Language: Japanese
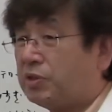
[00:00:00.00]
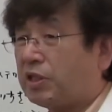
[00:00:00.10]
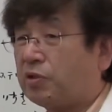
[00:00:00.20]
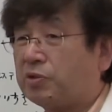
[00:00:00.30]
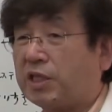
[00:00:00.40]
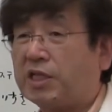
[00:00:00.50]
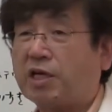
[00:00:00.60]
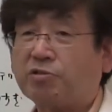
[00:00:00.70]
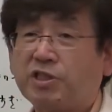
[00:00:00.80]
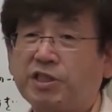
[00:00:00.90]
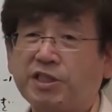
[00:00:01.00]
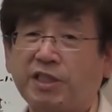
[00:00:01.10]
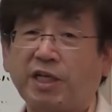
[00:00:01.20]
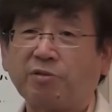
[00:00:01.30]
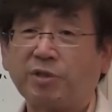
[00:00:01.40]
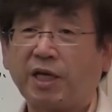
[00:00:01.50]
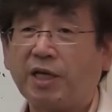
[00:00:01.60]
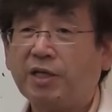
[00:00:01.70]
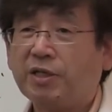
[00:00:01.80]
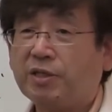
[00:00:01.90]
ちゃんとした医学知識じゃなく
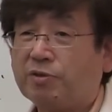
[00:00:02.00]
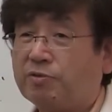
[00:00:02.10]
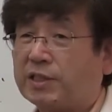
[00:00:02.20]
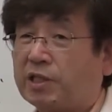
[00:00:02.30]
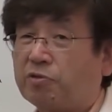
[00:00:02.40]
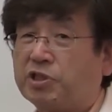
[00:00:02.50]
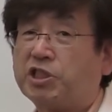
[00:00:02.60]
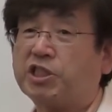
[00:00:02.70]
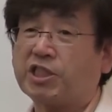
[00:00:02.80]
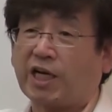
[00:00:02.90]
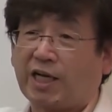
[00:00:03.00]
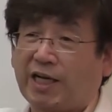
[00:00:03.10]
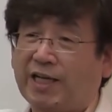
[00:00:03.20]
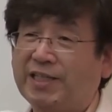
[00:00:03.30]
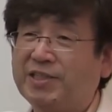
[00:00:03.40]
て噂の知識から